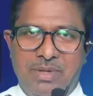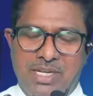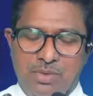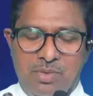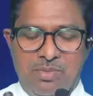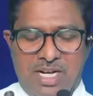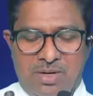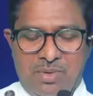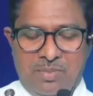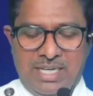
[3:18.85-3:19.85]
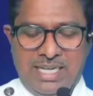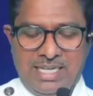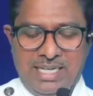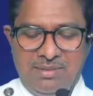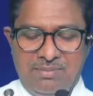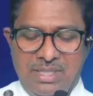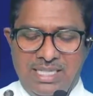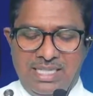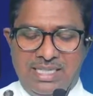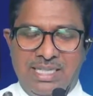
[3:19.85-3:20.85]
மிகவும் ஆர்வப்பட்டார்கள்
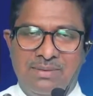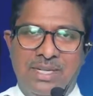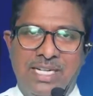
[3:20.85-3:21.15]
பின்னர் தான்